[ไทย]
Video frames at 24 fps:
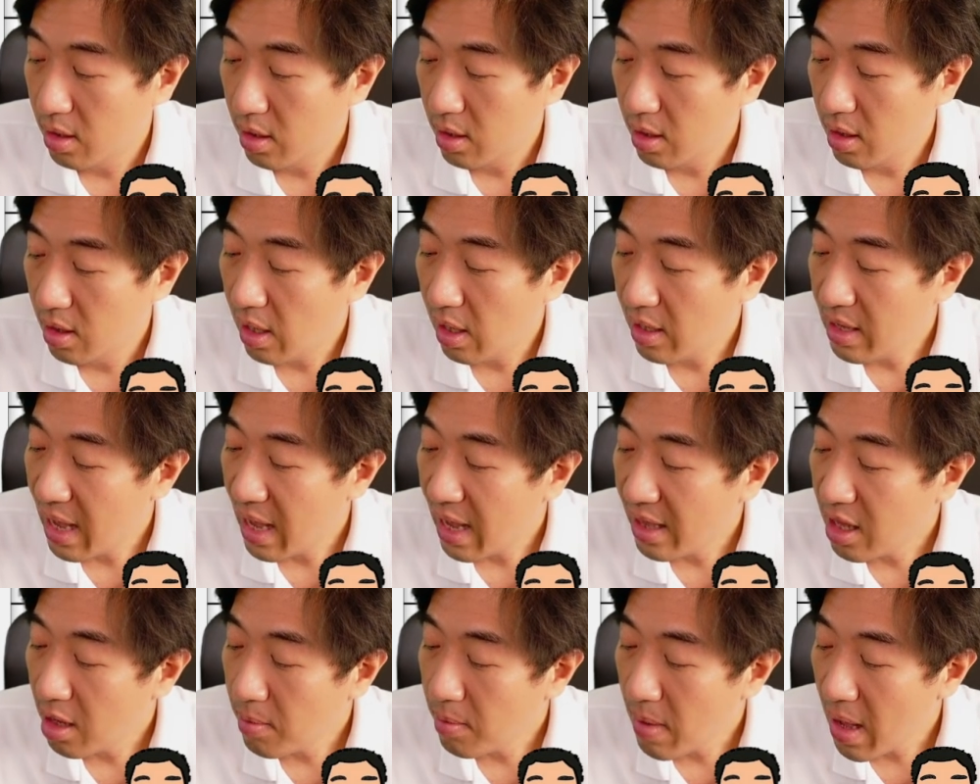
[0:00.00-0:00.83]
ระยะ
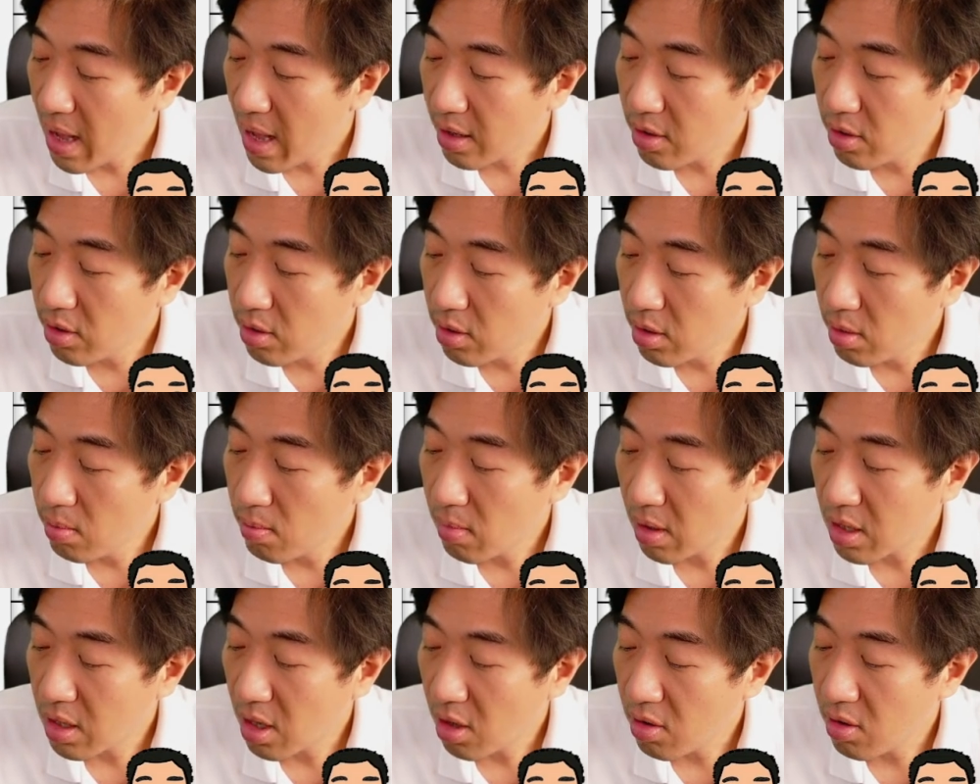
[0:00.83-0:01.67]
นี้มากขึ้นมั
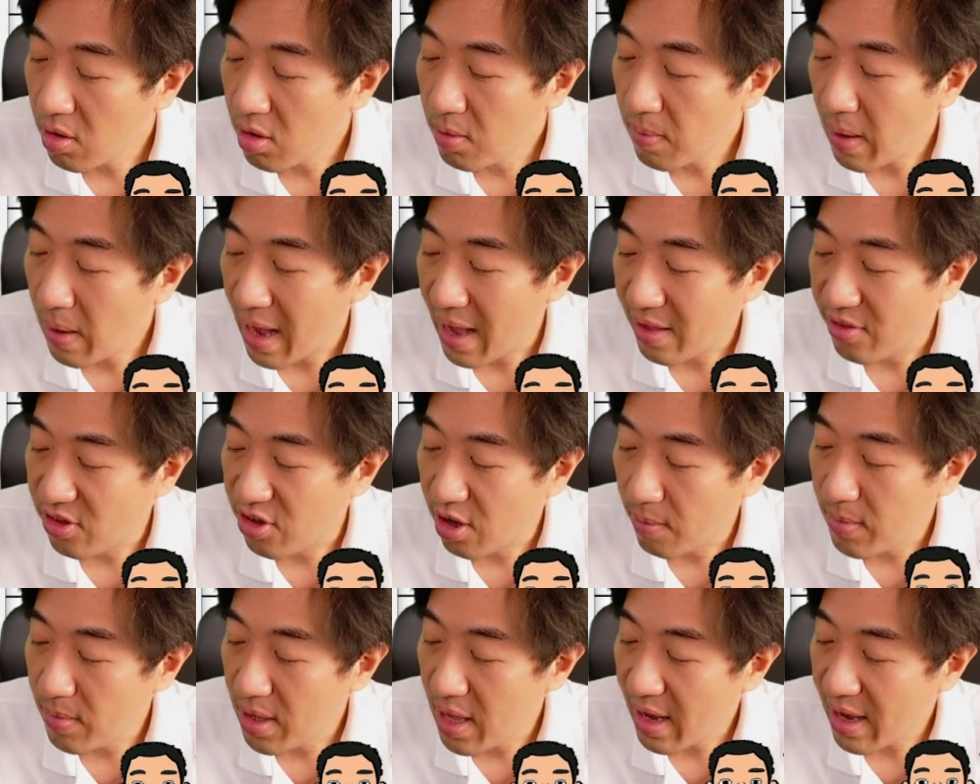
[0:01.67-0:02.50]
นก็คือผ่านชั้
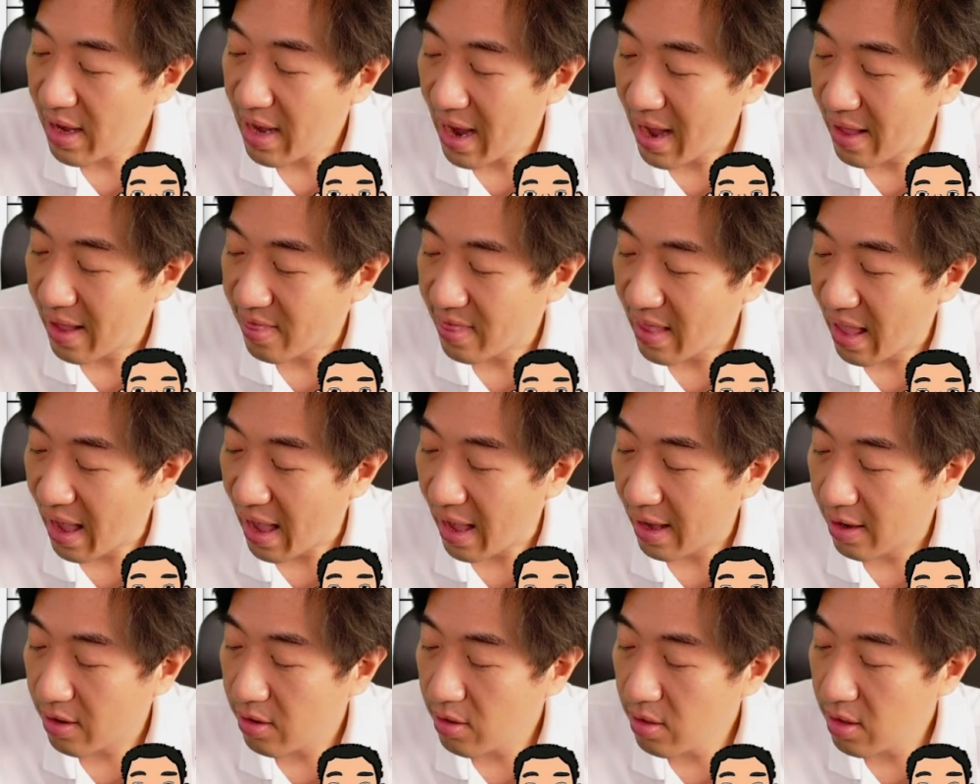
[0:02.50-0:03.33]
นบรรยากาศหนา
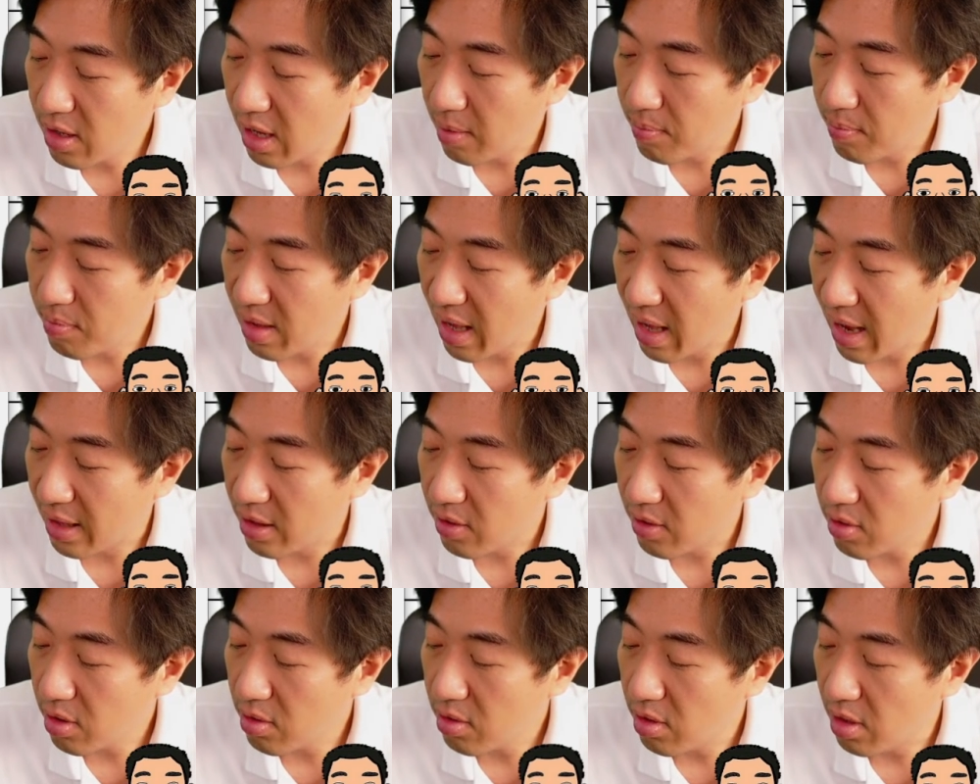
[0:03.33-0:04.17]
ขึ้นครับหนาต้อ
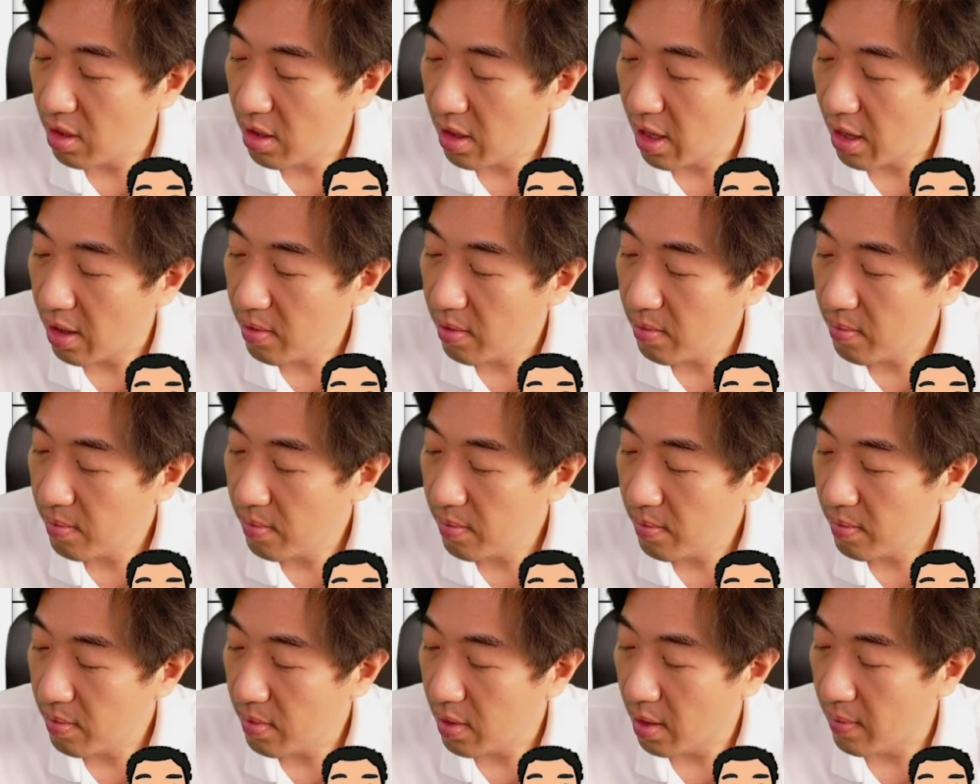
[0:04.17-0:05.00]
งเท่านี้นะ
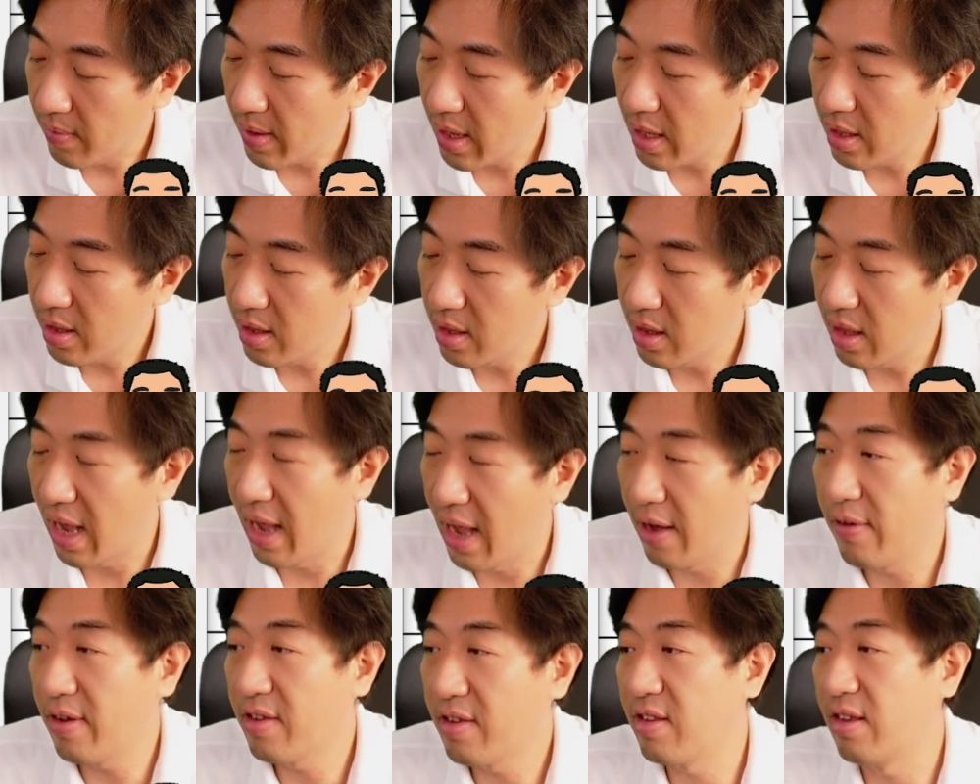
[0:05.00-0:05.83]
เห็นปะหนา
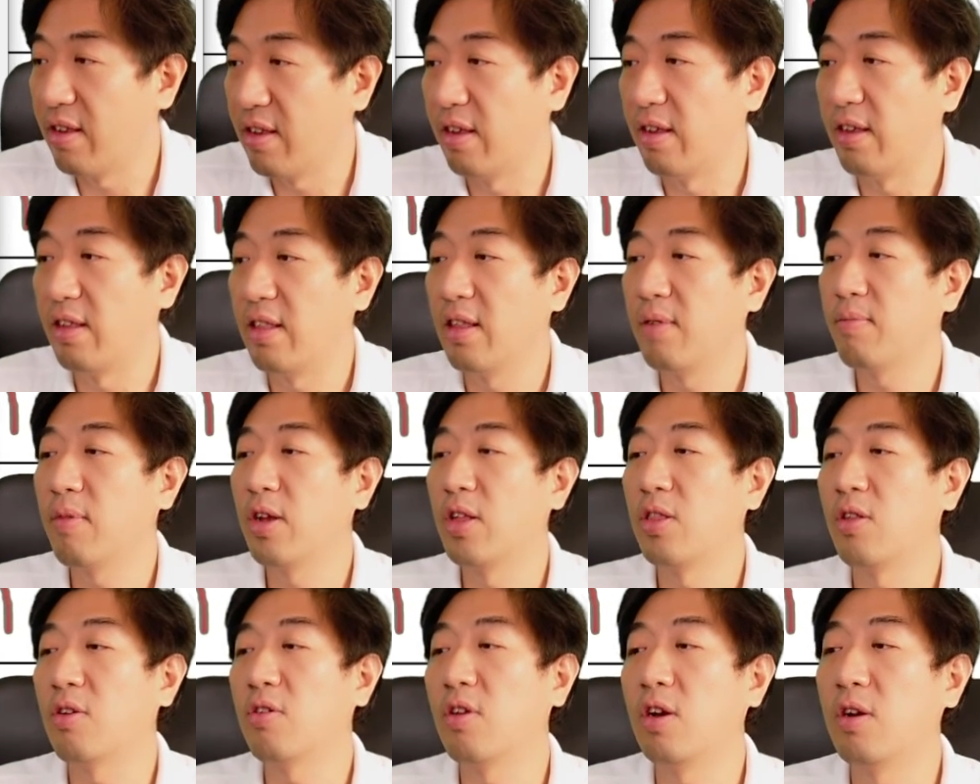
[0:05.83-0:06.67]
กว่าสีน้ำเงิน
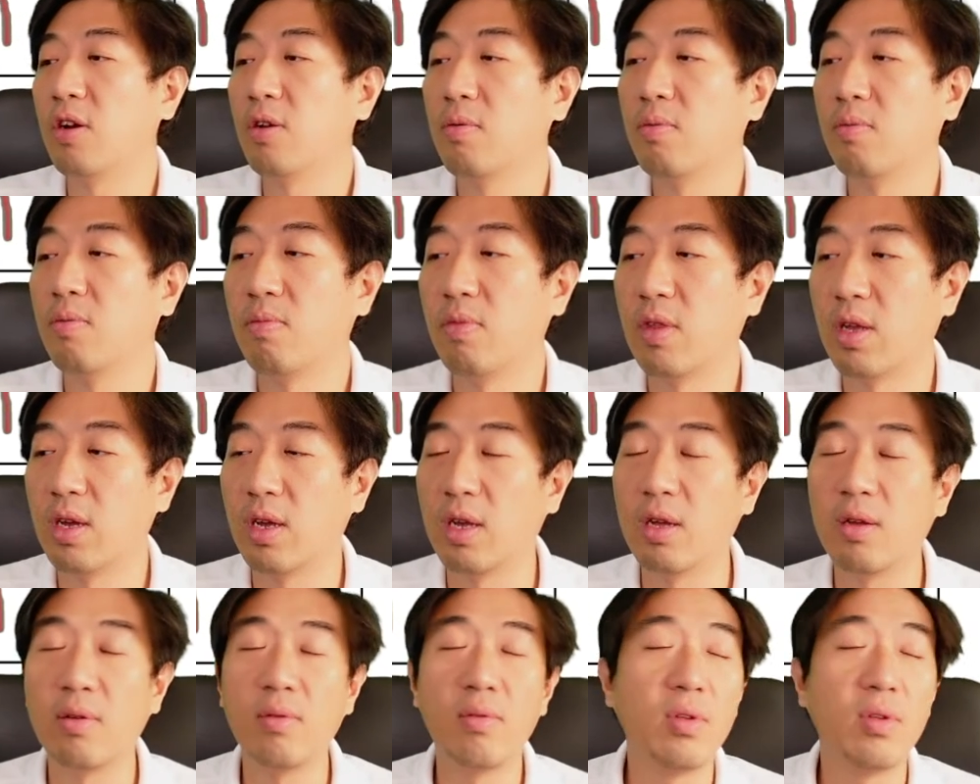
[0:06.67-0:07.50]
ต้องเยอะนะฮะ
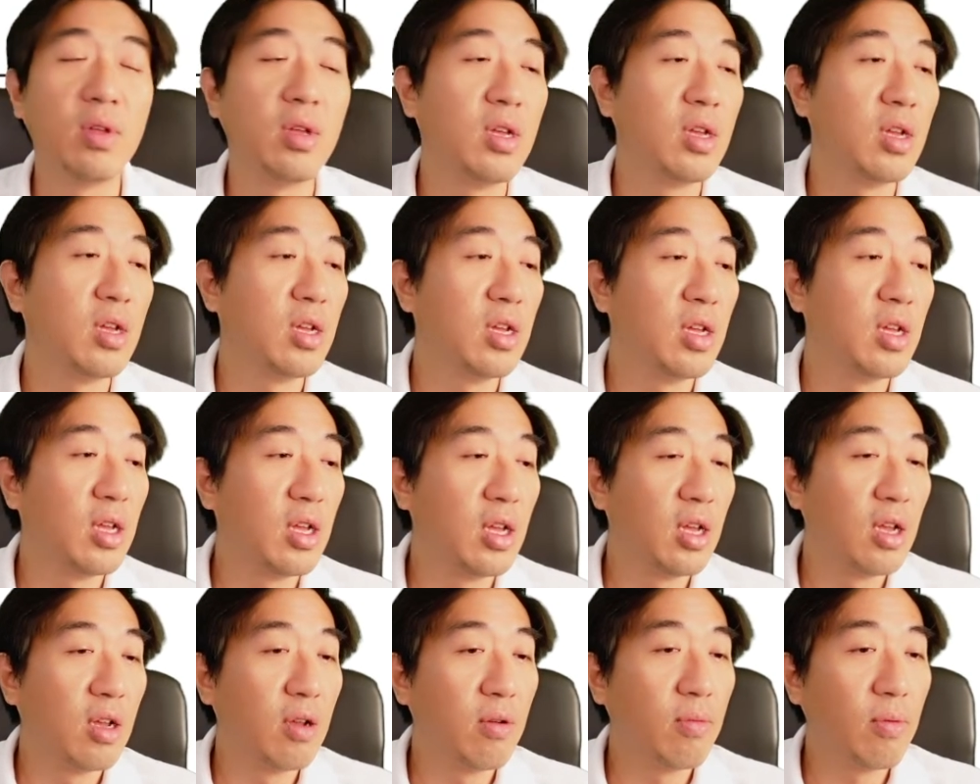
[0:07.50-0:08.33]

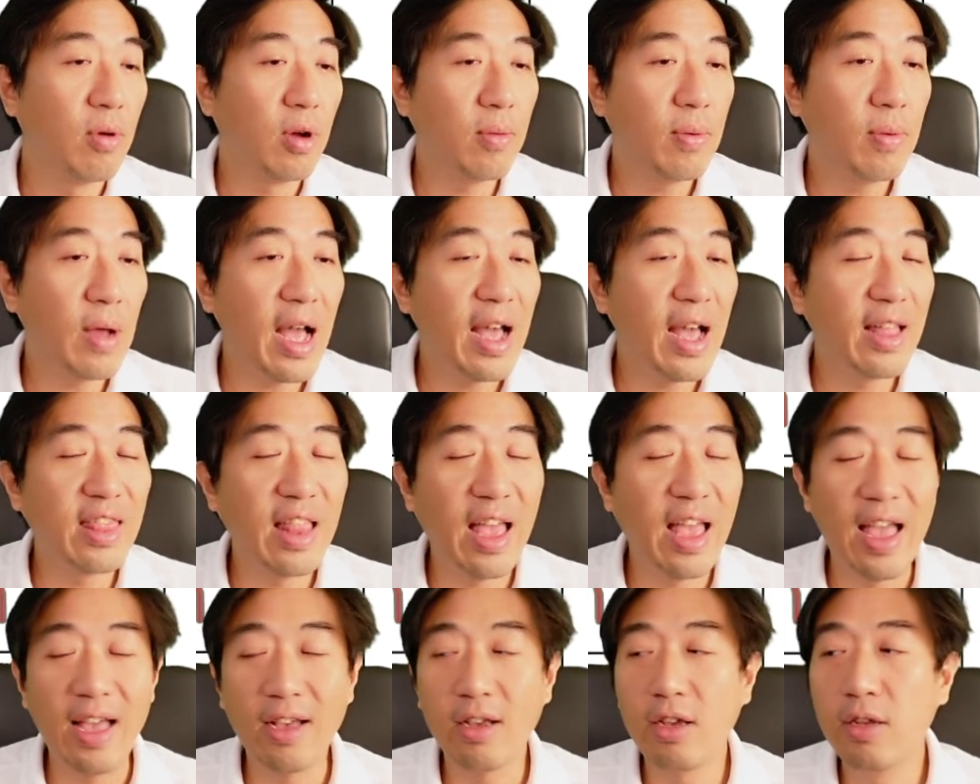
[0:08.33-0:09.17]
พอผ่านห
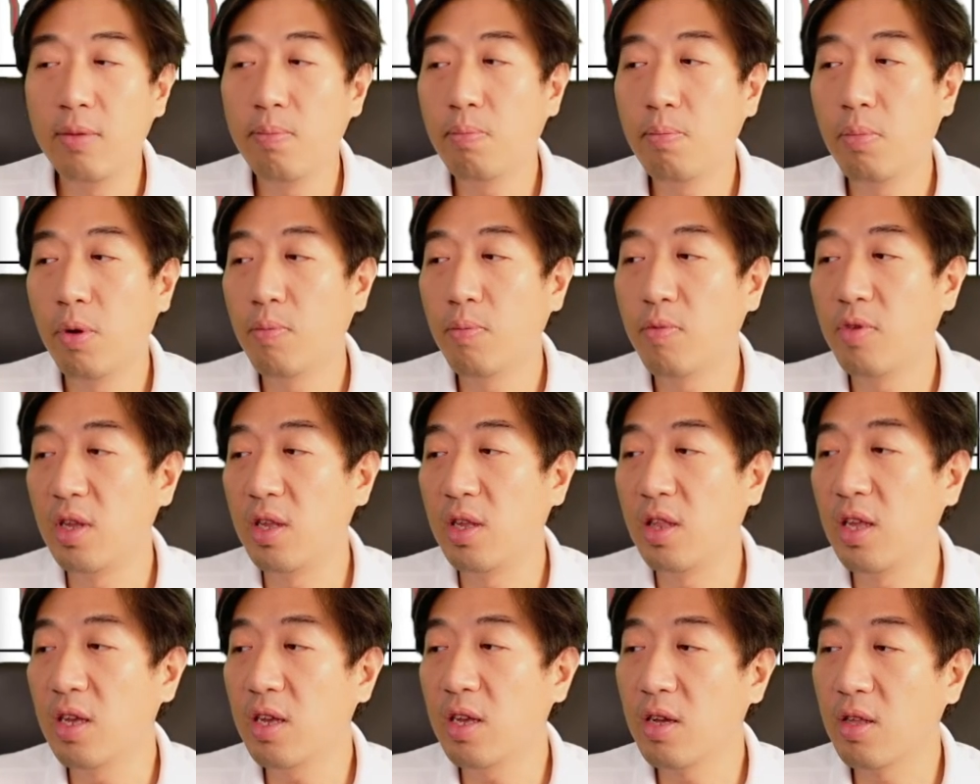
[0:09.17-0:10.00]
นาขึ้นปุ๊บสิ่ง
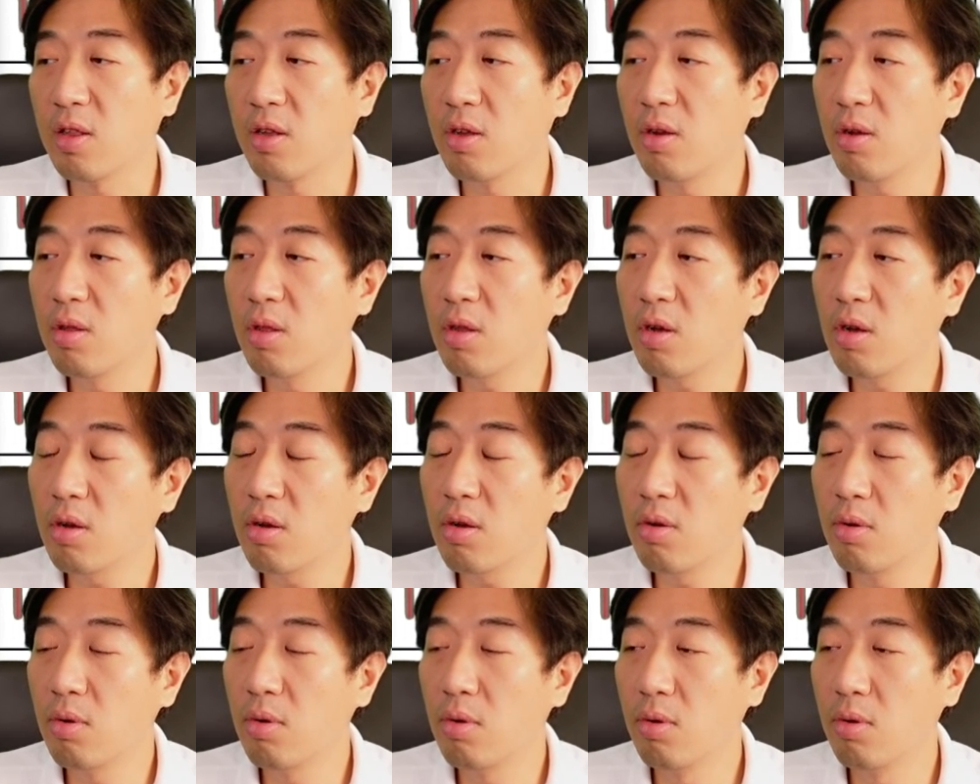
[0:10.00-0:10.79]
ที่เกิดขึ้นก็คือ